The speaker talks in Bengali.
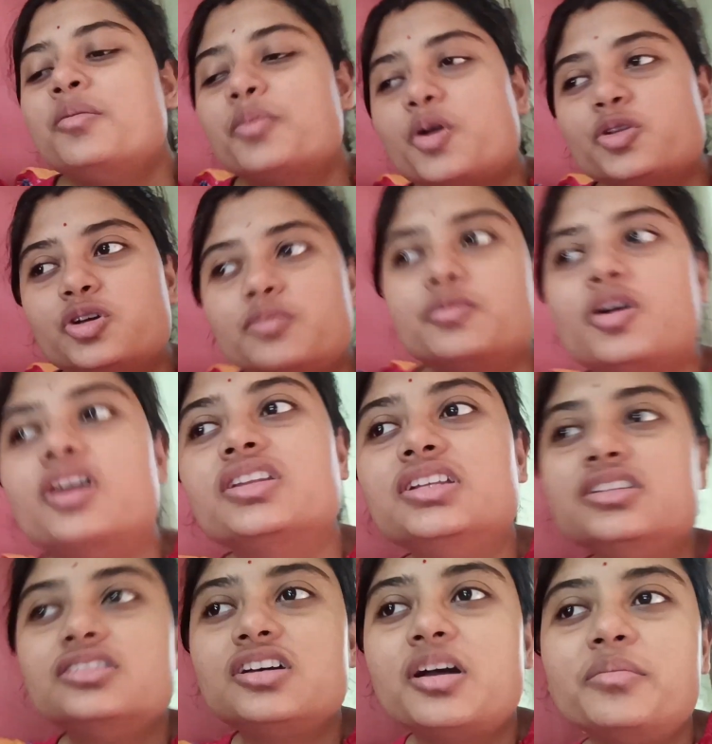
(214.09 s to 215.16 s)
প্রথম কদিন
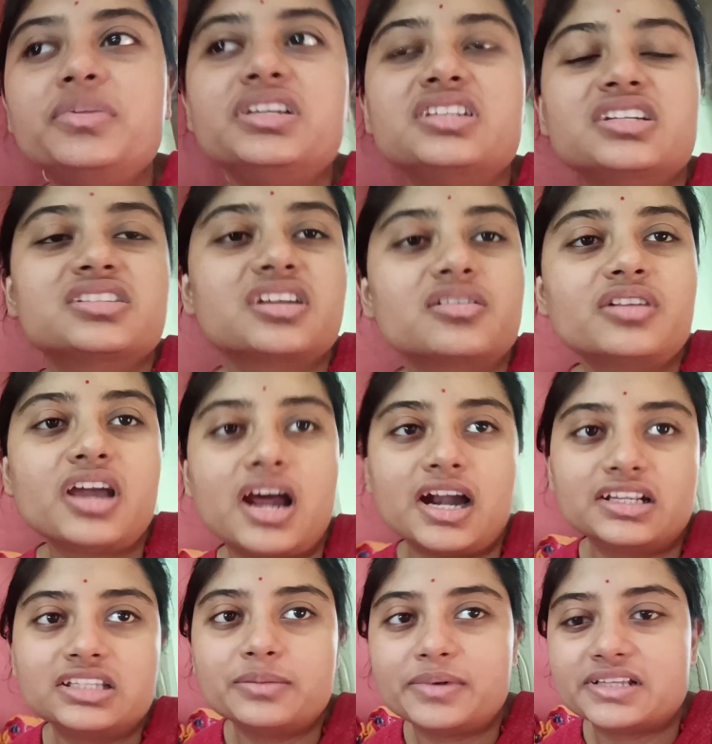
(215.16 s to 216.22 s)
তো আমি ঠিকঠাক করে
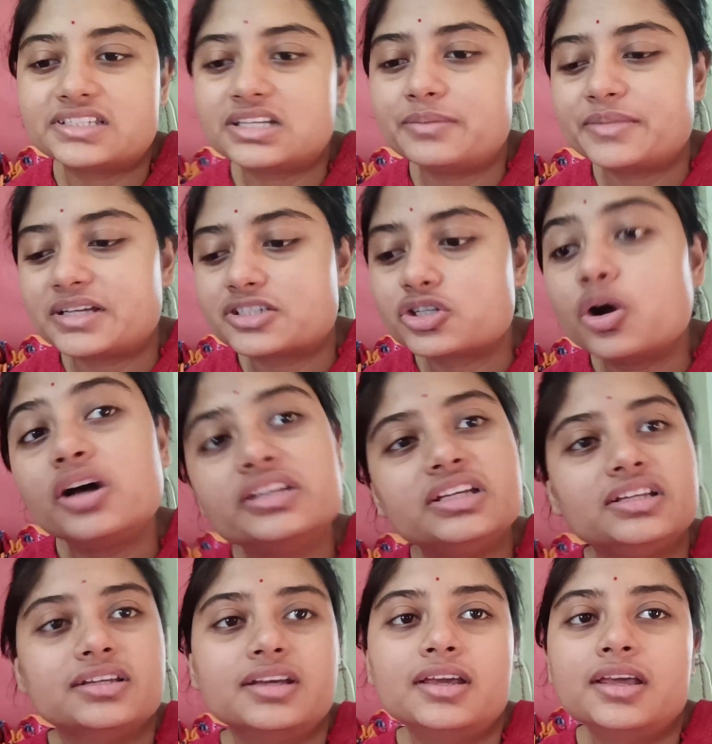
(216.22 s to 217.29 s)
হাঁটতে পারছিলাম না ছদিন